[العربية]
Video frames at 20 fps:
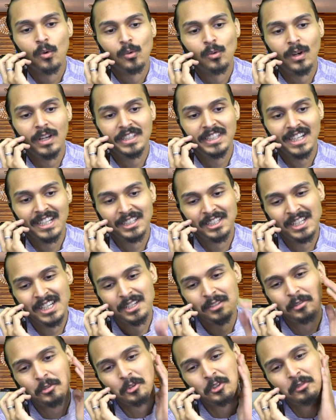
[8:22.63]

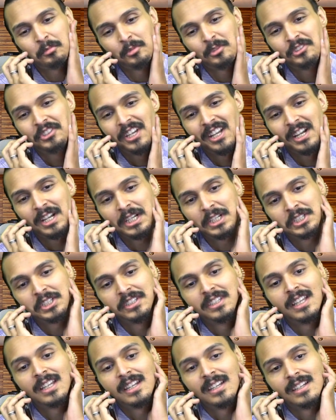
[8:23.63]
افكر اذا بقبل
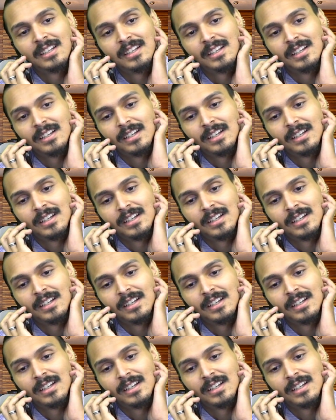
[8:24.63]
اعتذارك او لا